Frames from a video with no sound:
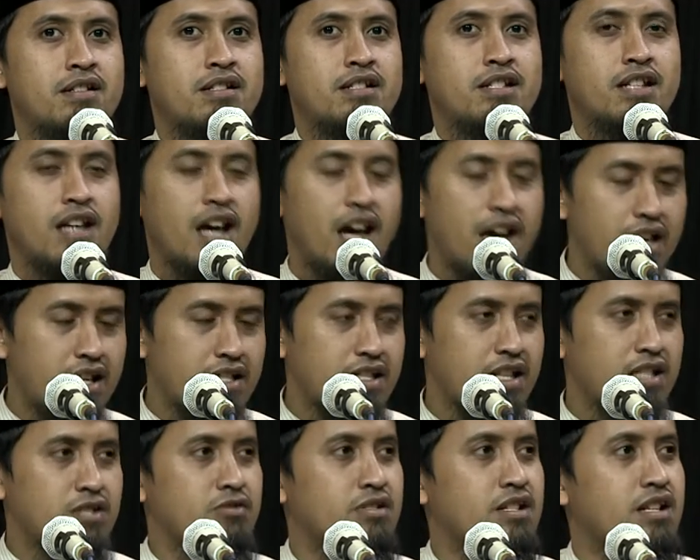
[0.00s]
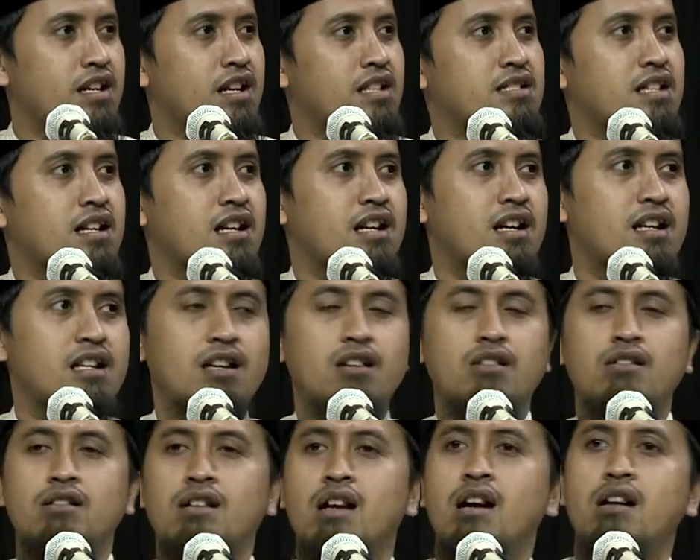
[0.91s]
di ayat itu dikatakan
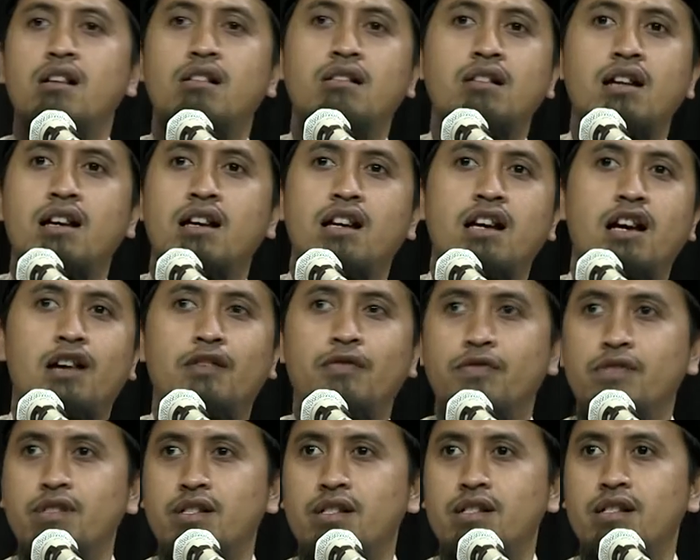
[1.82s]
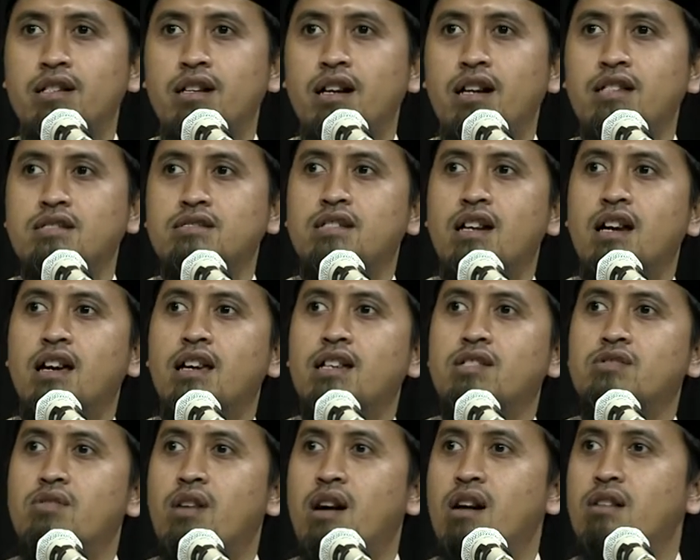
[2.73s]
orang-orang kafir entah
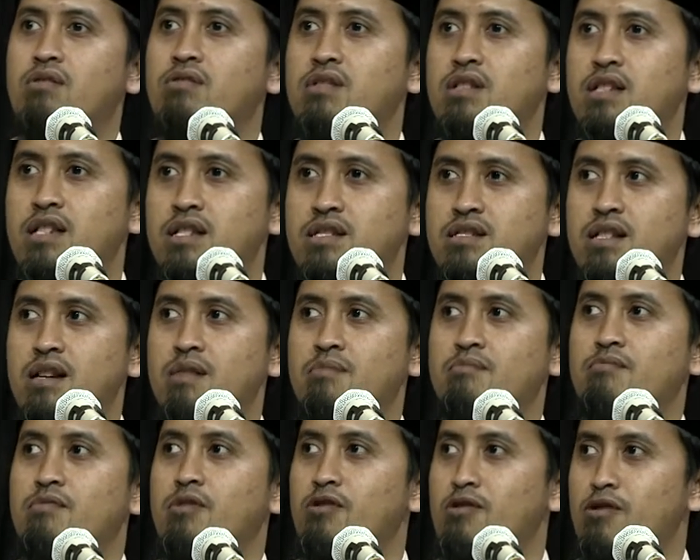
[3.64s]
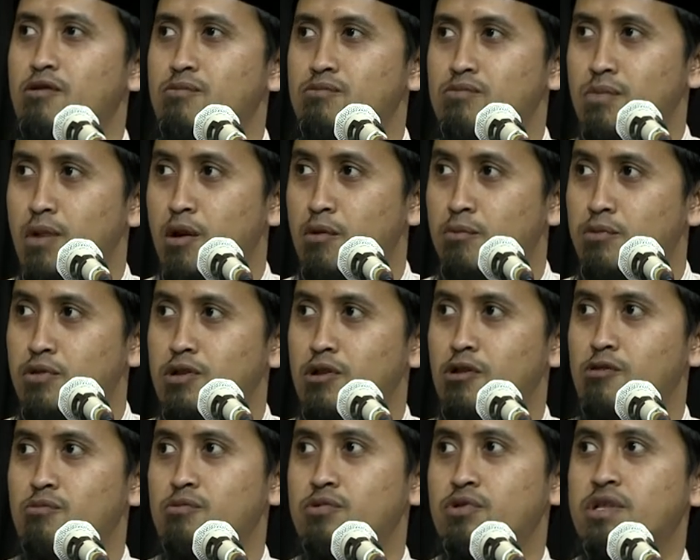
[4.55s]
itu ahlul kitab maupun
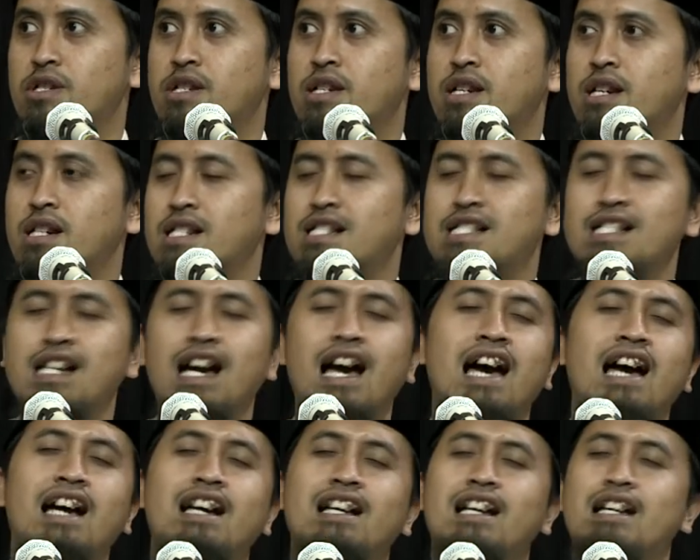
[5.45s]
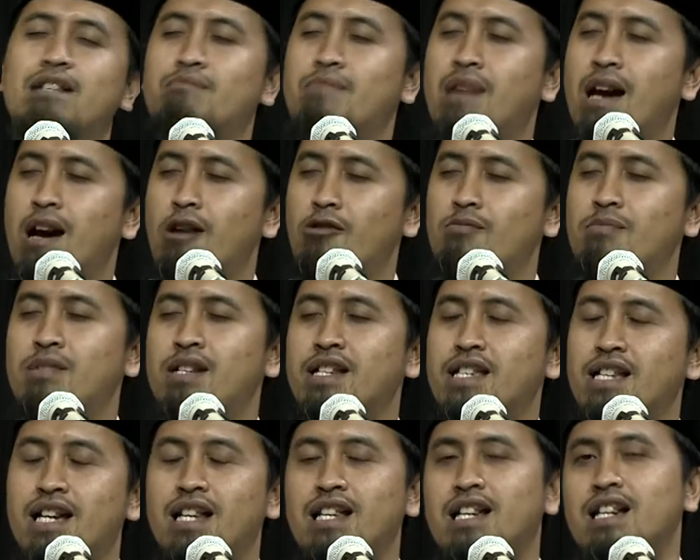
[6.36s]
kaum musyrikin nggak akan mau
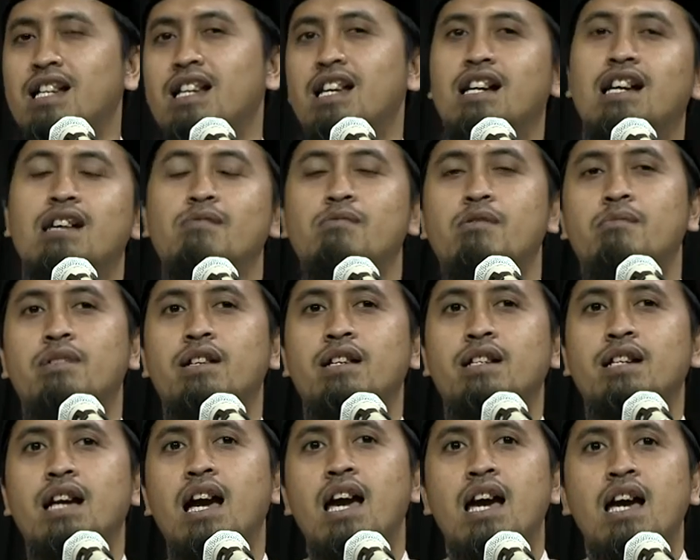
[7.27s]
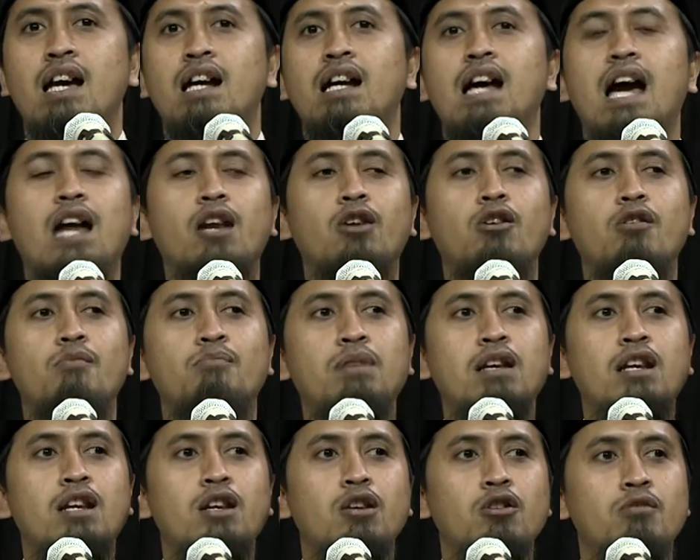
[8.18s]
meninggalkan agama mereka kalau
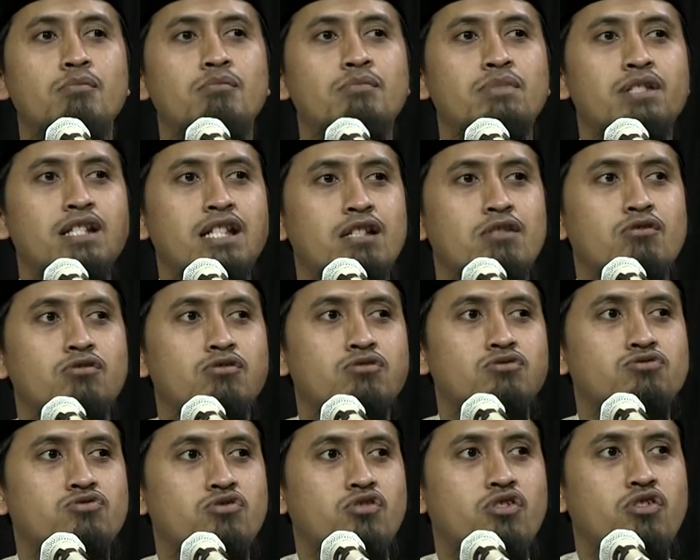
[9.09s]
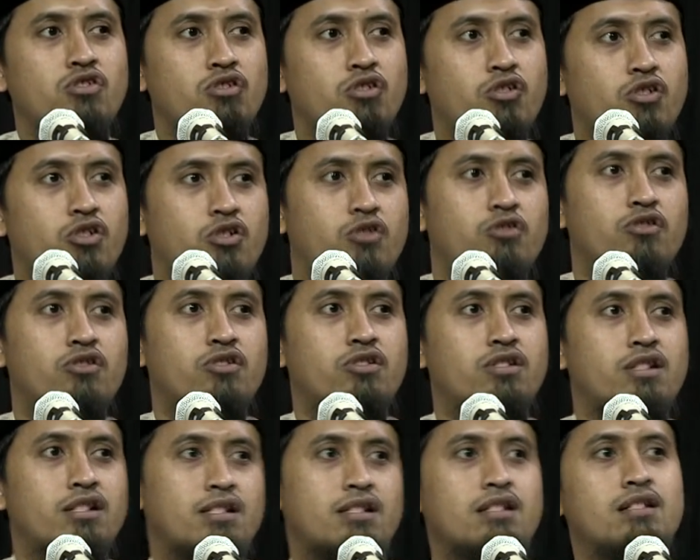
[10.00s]
belum diutus Rasul
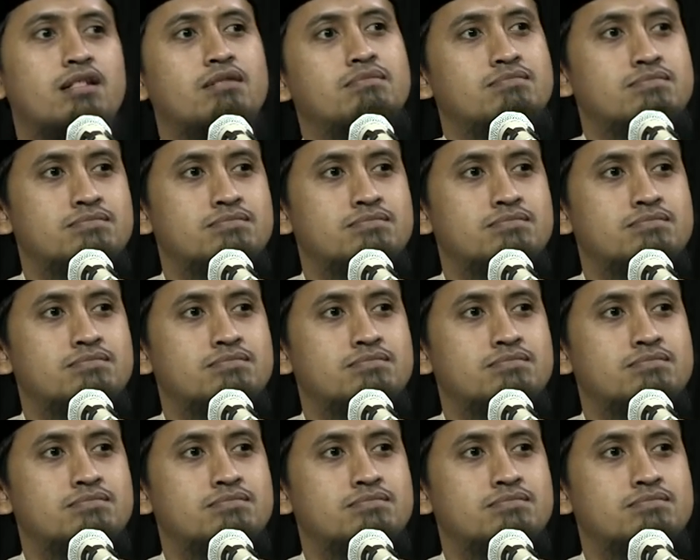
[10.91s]
SAW.